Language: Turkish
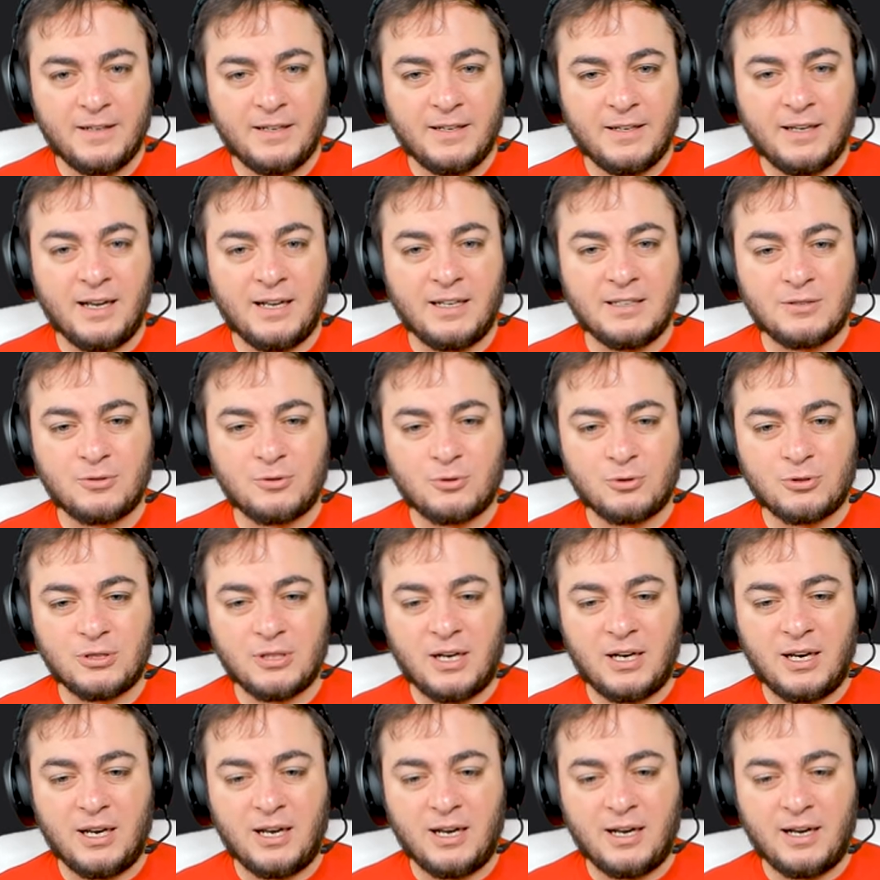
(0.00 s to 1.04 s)
Yalnız güzel
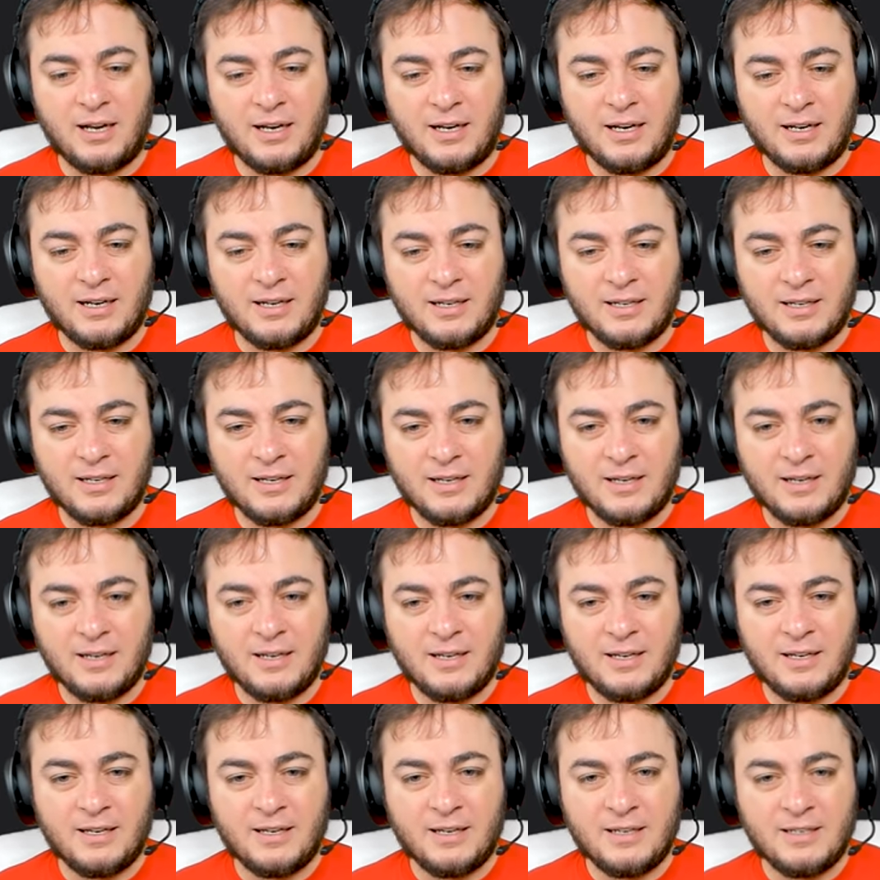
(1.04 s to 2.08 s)
ha.
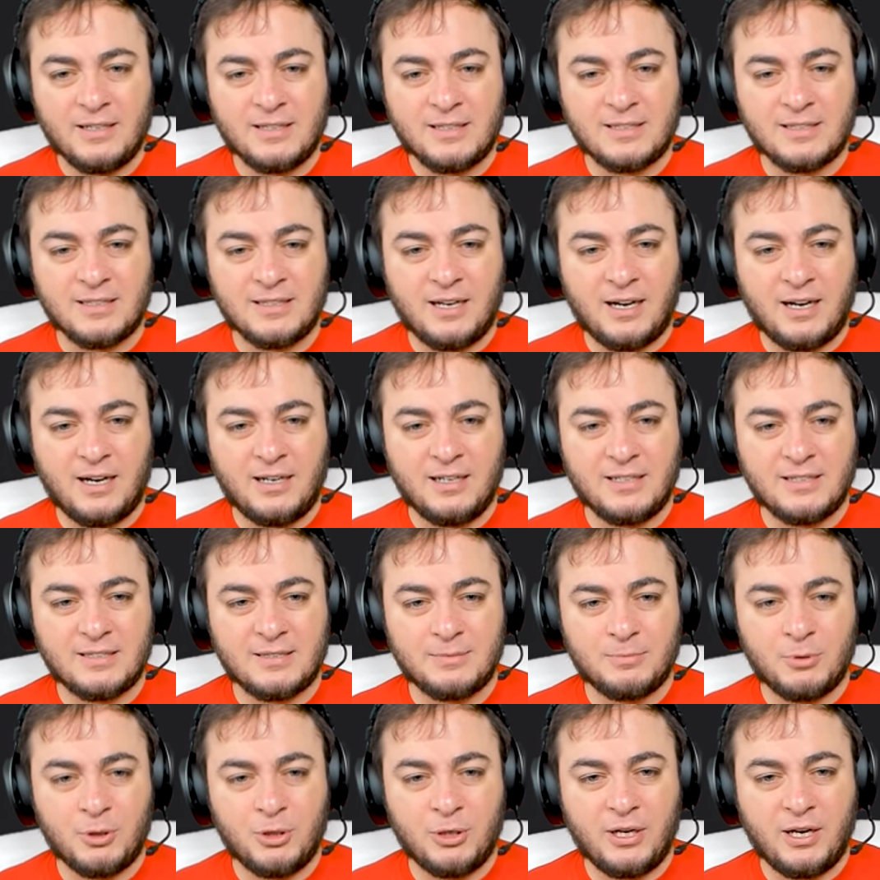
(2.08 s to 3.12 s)
İnsan ailesinin
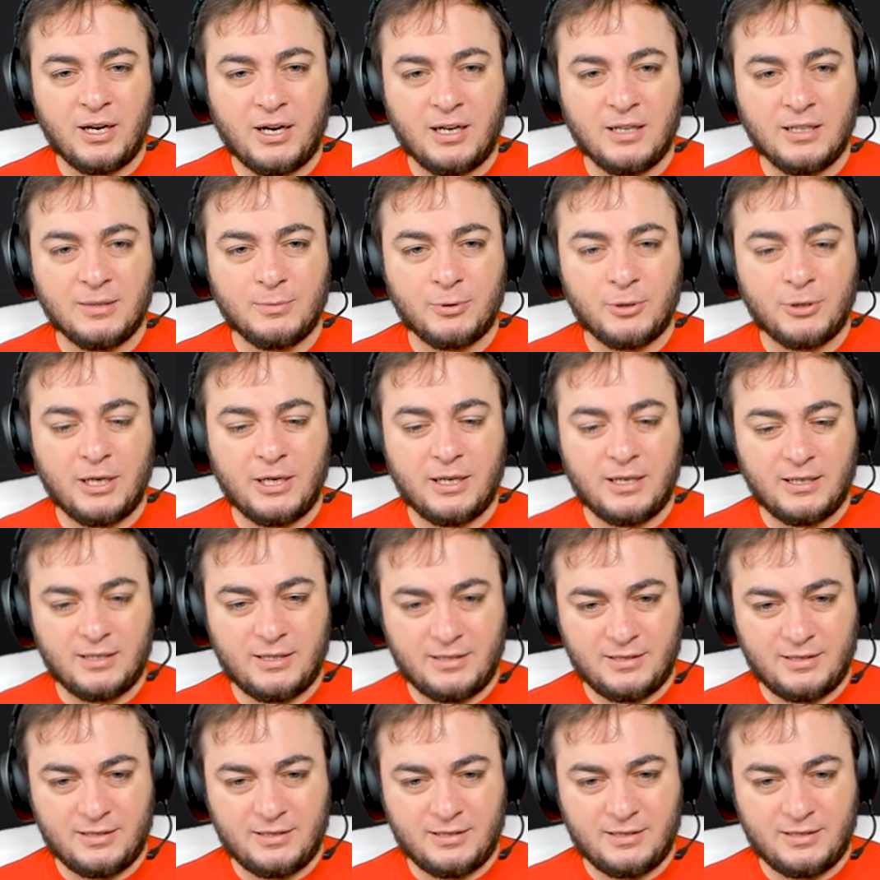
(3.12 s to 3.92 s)
böyle yağlı boya